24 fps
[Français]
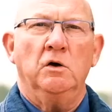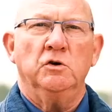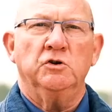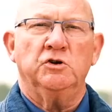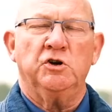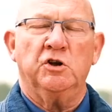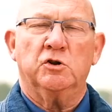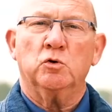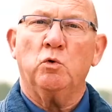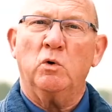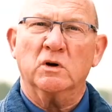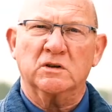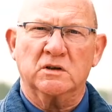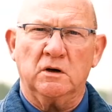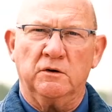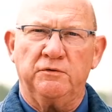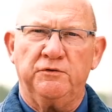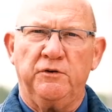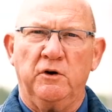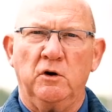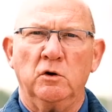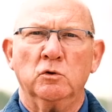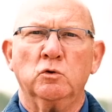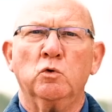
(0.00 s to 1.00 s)
J'ai trois
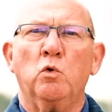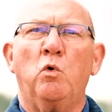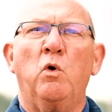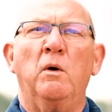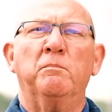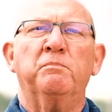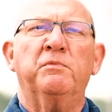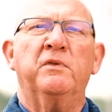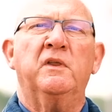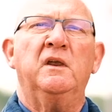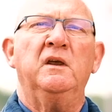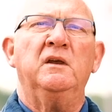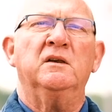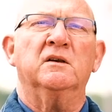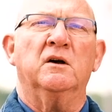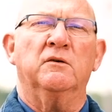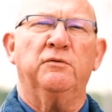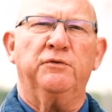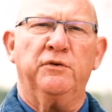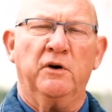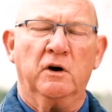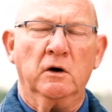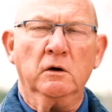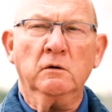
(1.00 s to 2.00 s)
enfants, trois
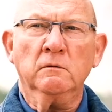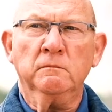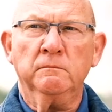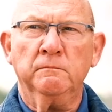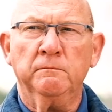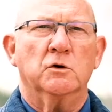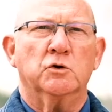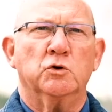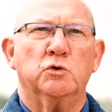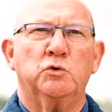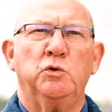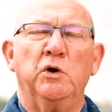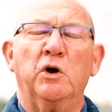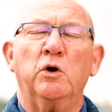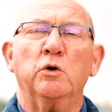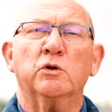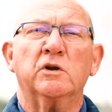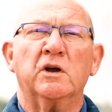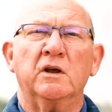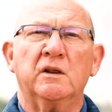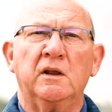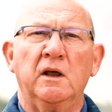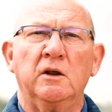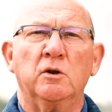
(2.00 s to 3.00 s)
petits-enfants. Je suis
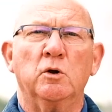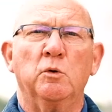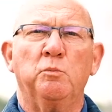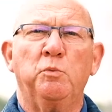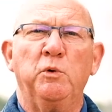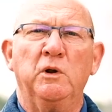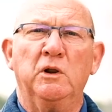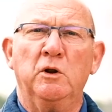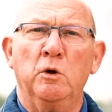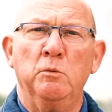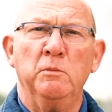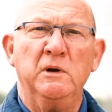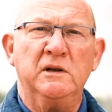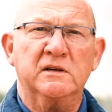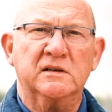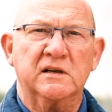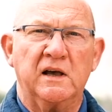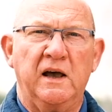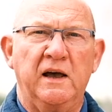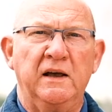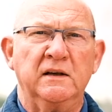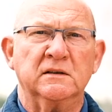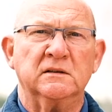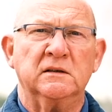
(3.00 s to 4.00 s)
retraité depuis
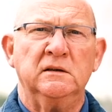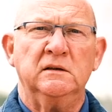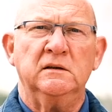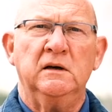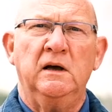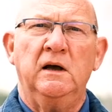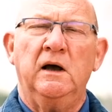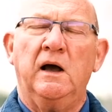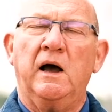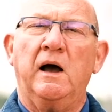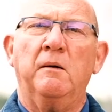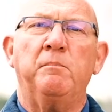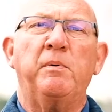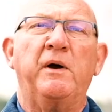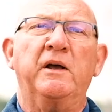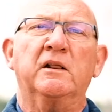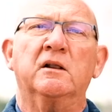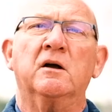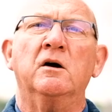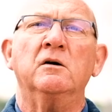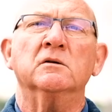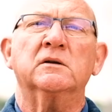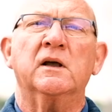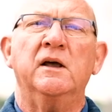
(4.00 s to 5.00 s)
2016 après
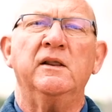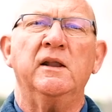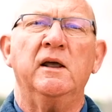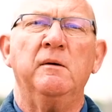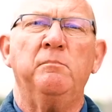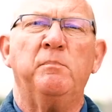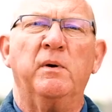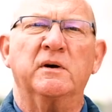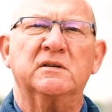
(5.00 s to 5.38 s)
30 années